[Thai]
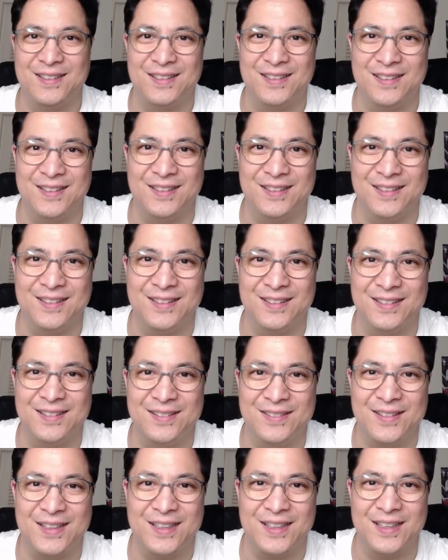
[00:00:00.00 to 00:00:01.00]
อ่
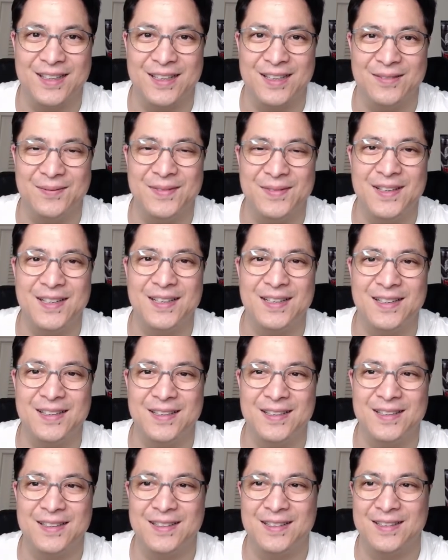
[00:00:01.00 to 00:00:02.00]
เป็นไงครับ
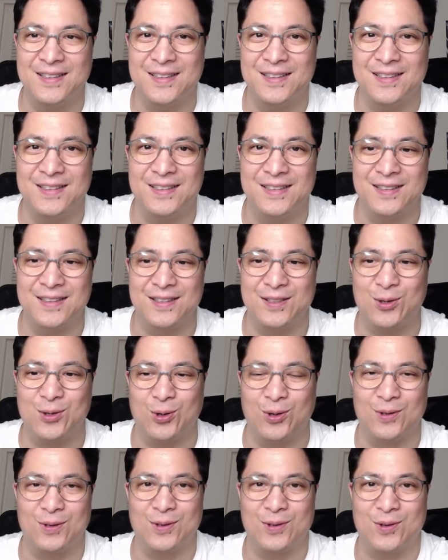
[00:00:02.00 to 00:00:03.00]
ก
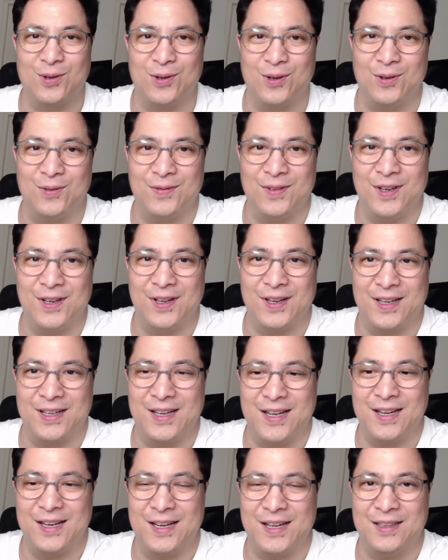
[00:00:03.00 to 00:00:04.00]
ดกดลงมาหน่อยก็
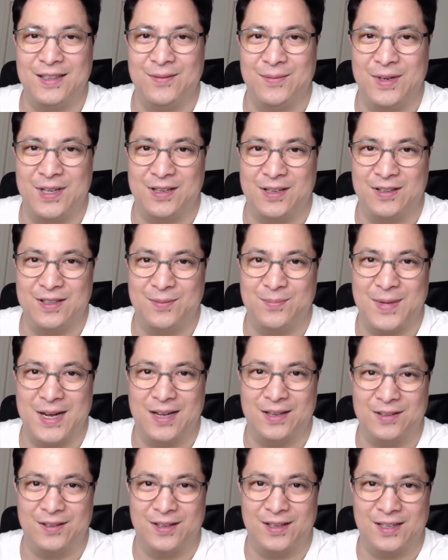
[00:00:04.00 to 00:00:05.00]
ได้นะ แต่มันก็จะบัง
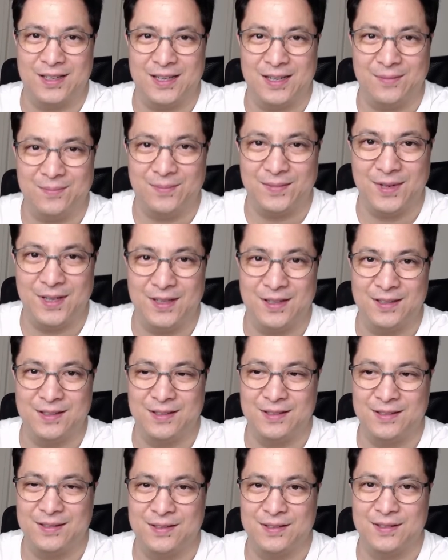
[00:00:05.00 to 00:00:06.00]
หน่อยนะครับอ่ะ
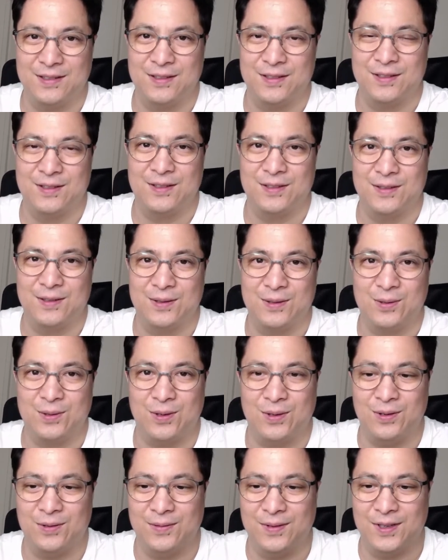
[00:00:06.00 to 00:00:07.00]
กด
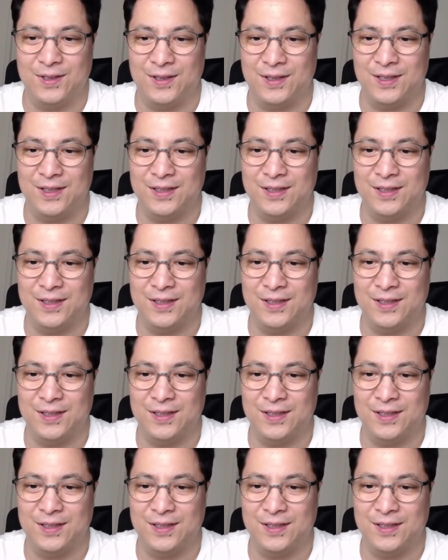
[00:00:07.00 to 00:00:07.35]
ลงมาหน่อย